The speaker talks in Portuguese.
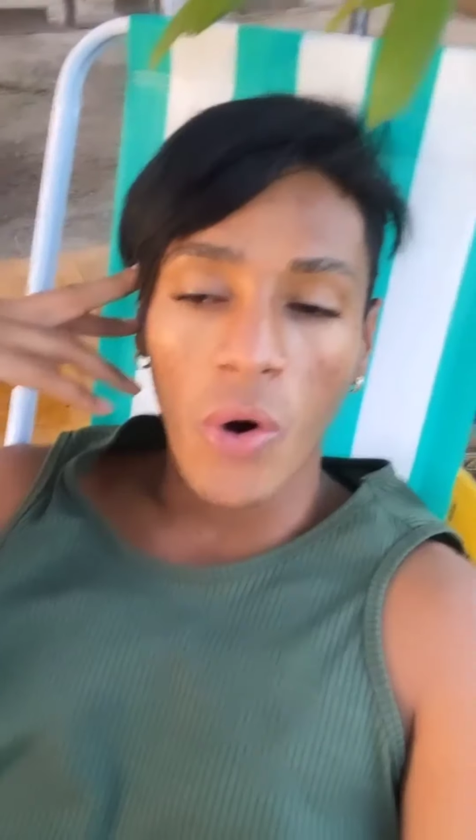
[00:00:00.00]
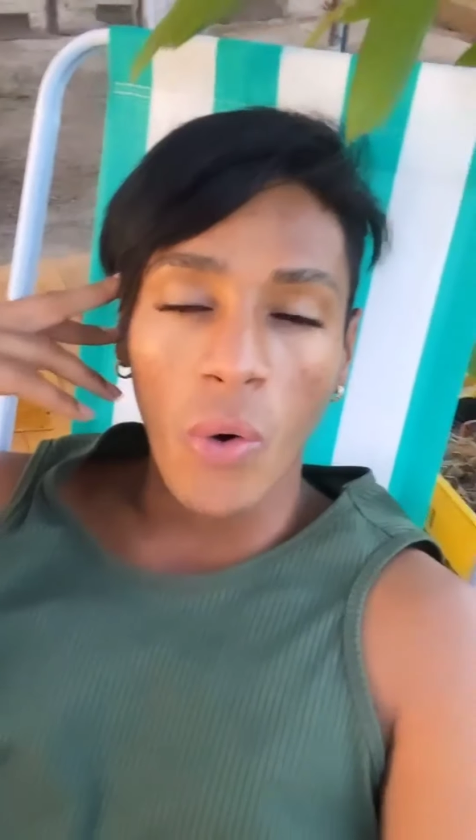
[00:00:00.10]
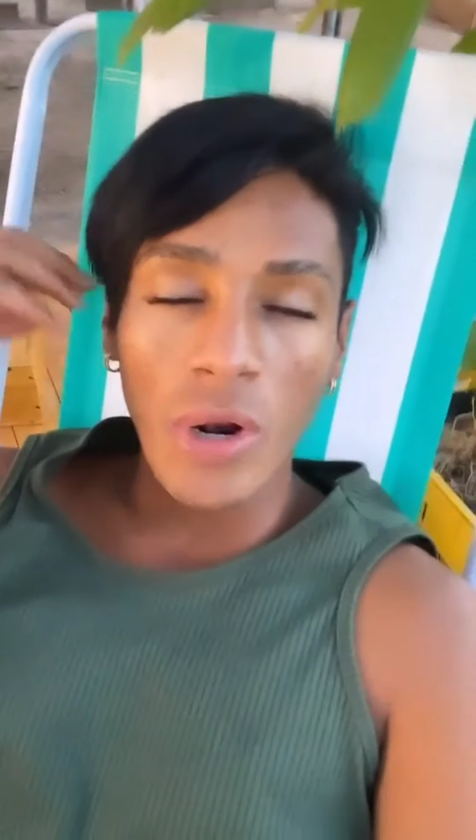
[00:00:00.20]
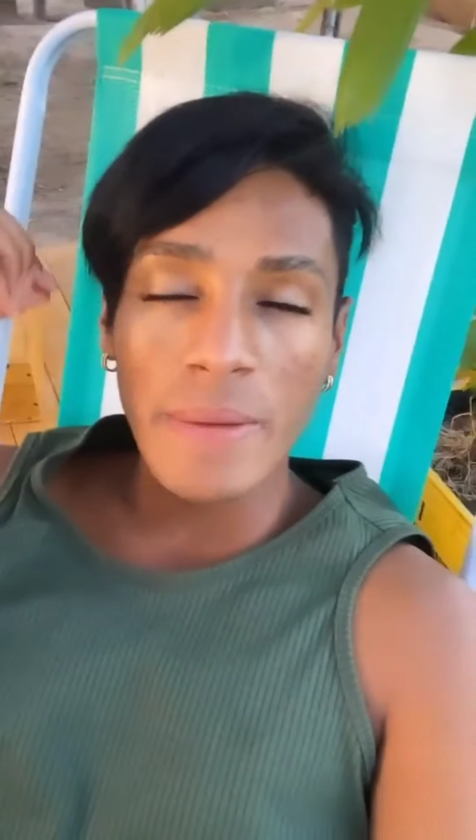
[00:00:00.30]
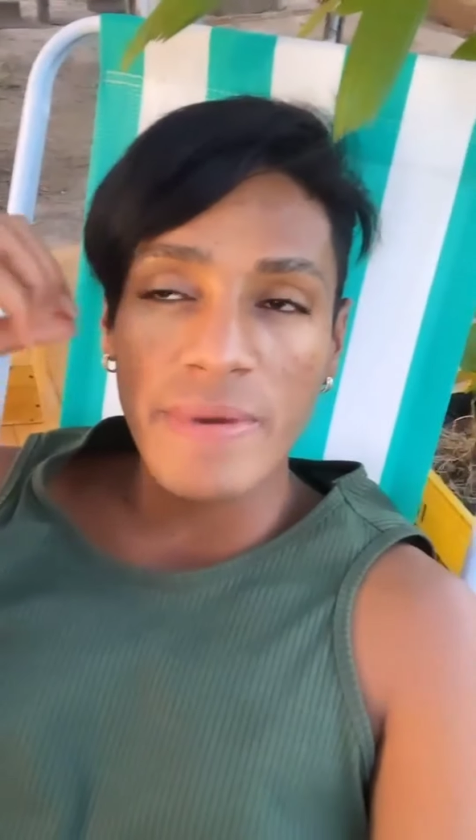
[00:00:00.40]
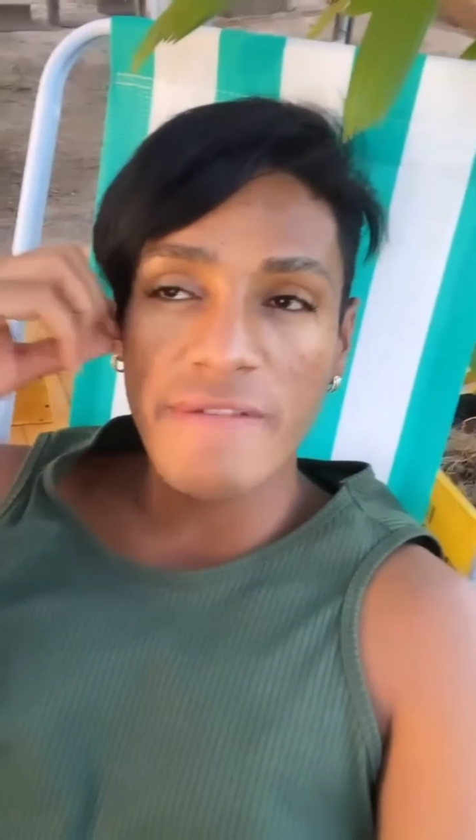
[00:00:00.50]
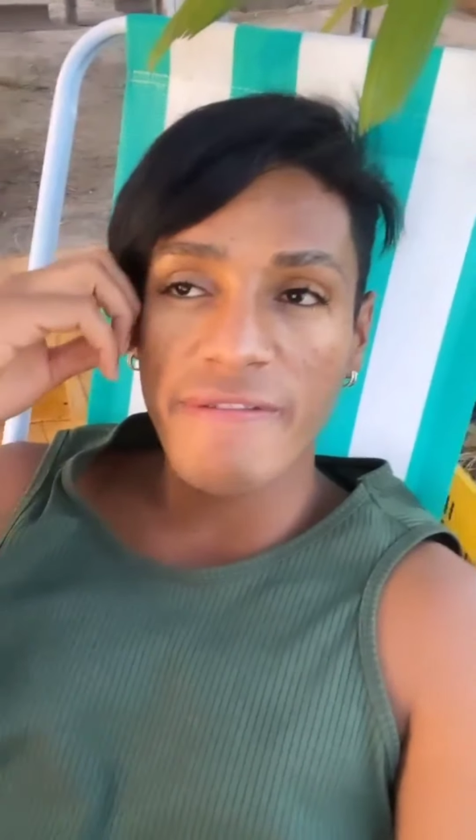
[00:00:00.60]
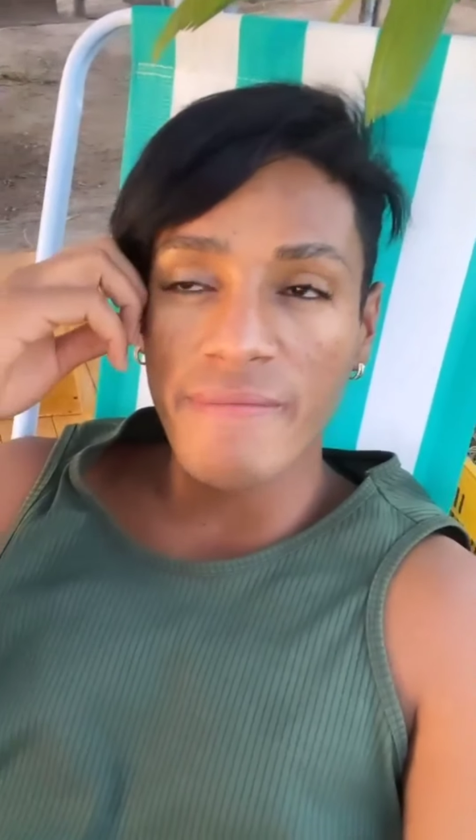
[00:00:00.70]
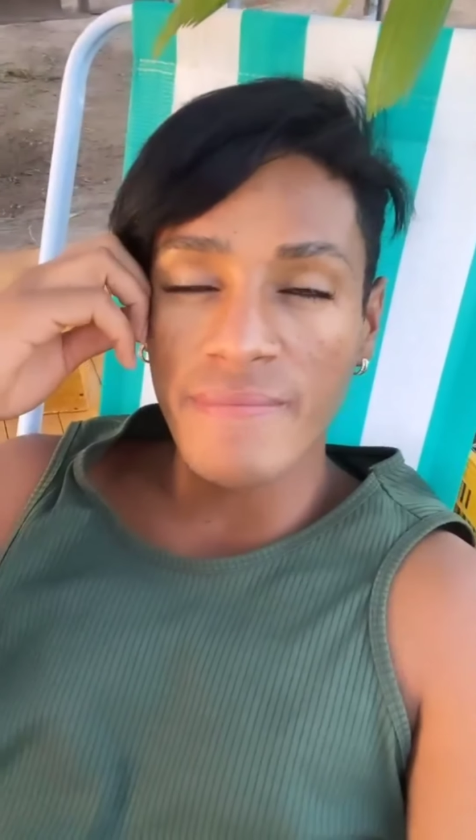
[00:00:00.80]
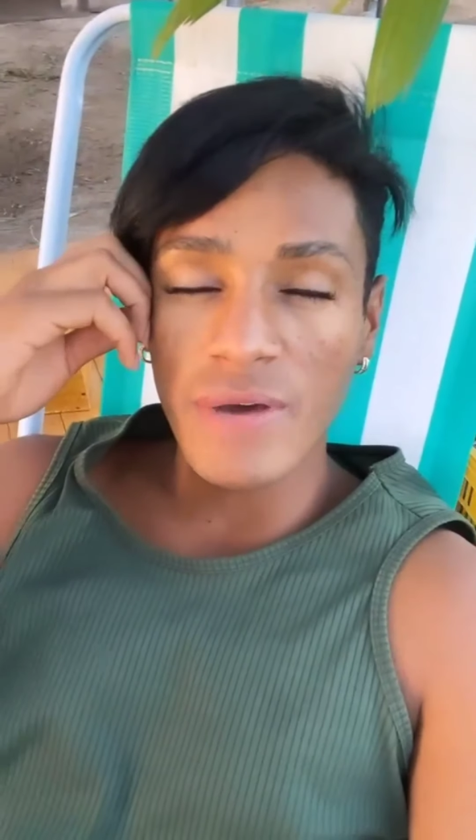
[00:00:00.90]
Olha, minha,
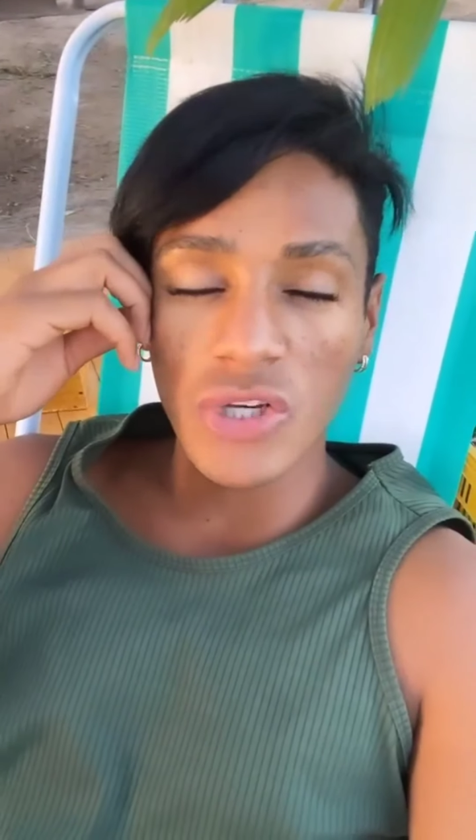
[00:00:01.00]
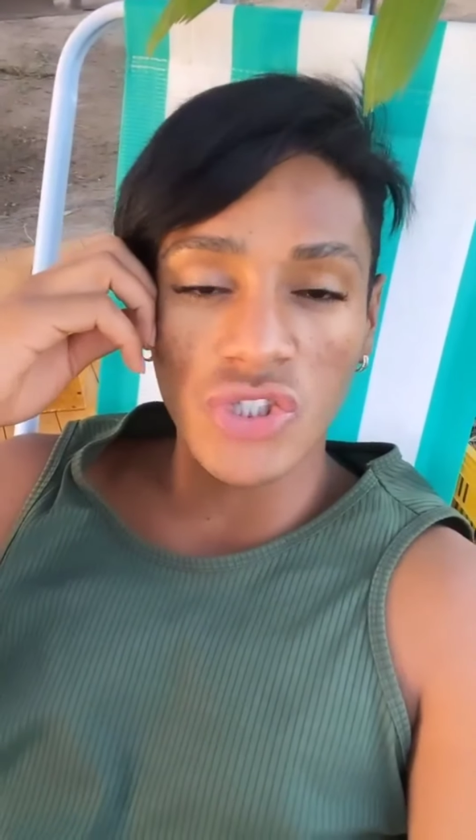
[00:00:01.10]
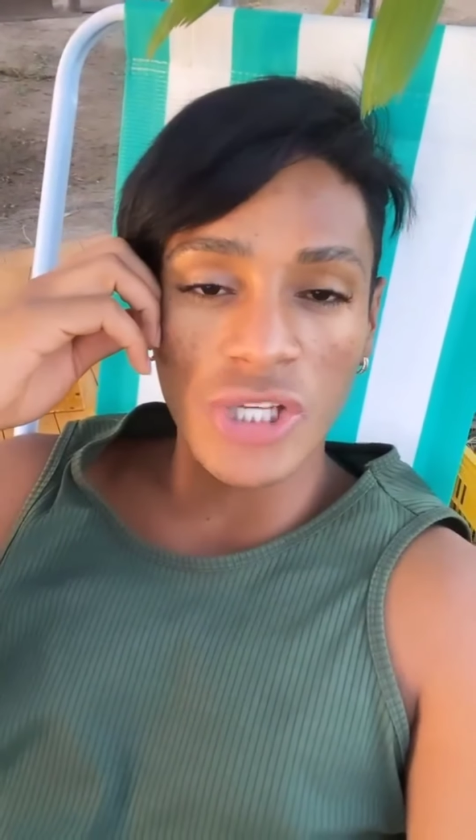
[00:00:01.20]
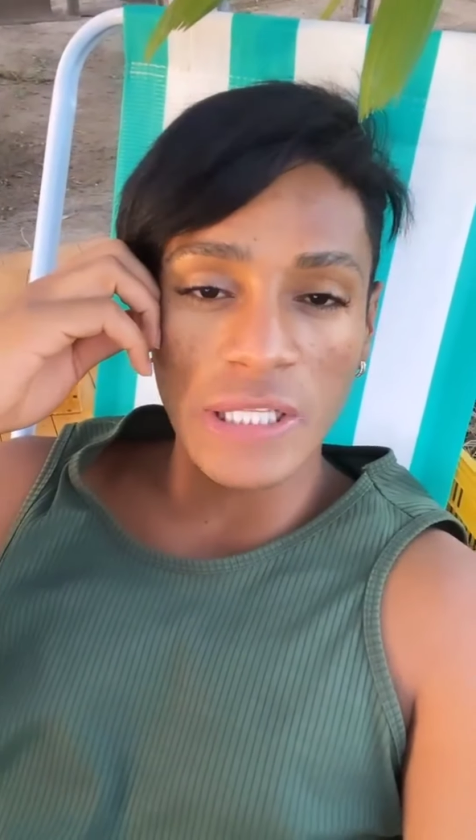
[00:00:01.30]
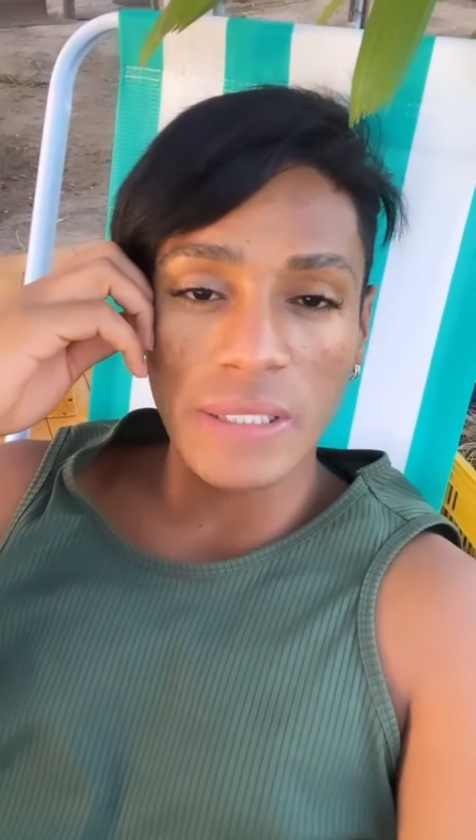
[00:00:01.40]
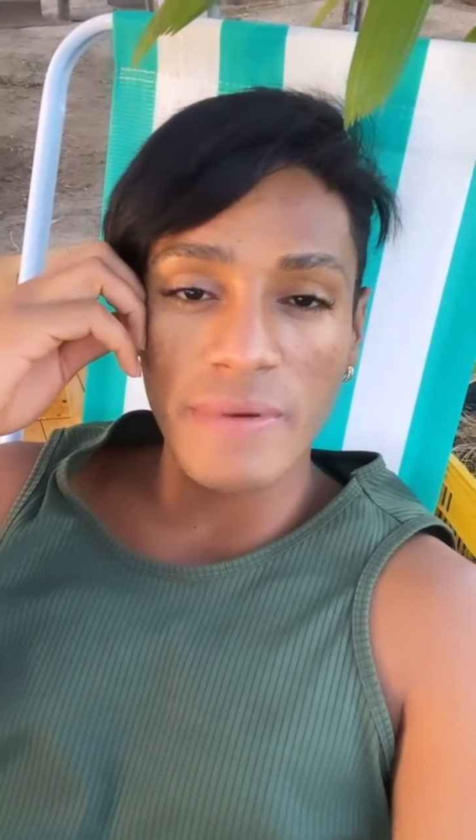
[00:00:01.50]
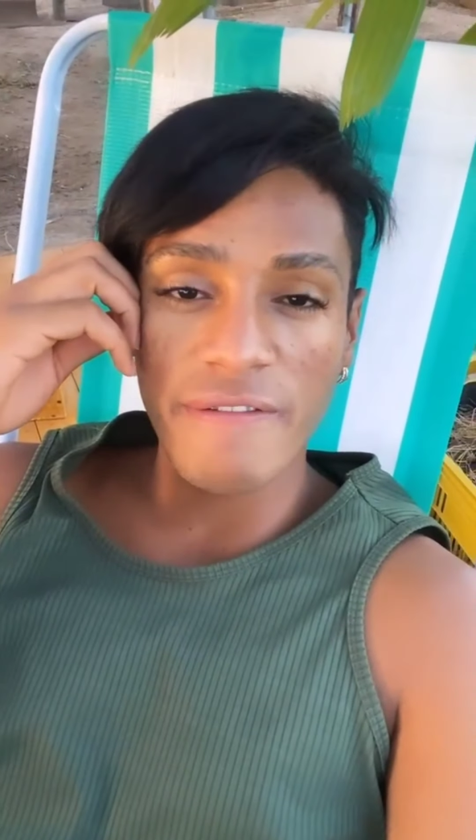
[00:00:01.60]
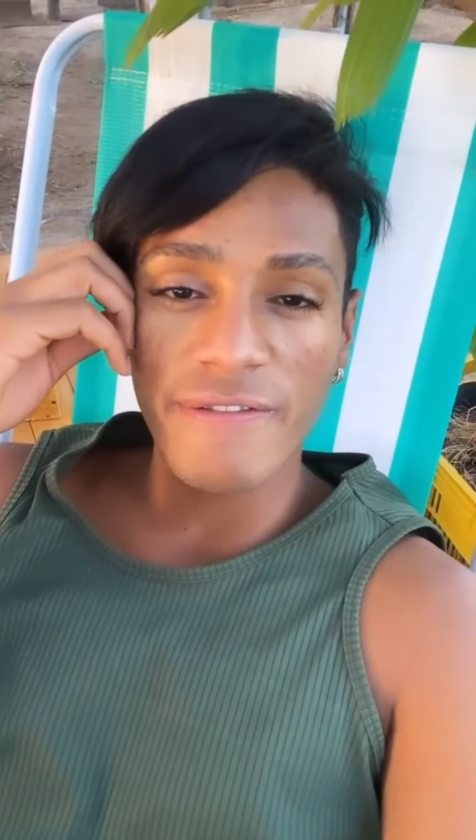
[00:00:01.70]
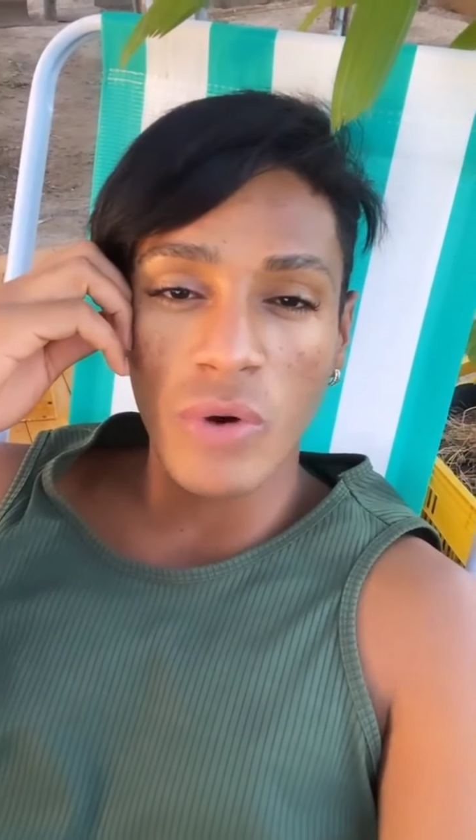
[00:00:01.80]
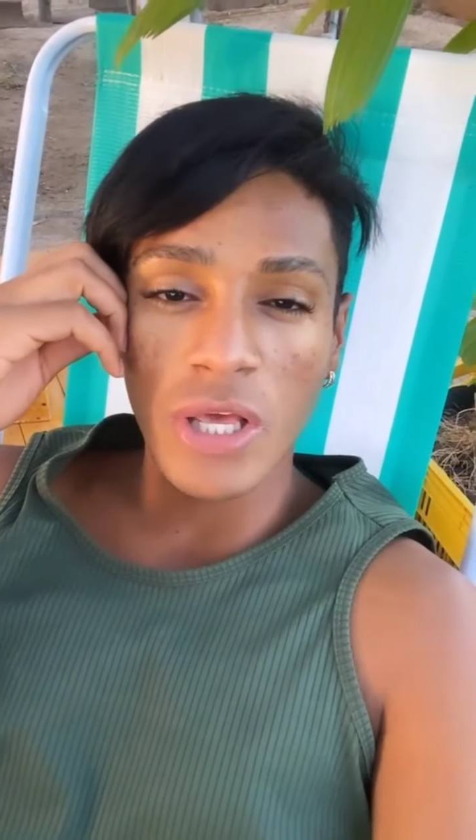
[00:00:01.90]
gente, minha filha,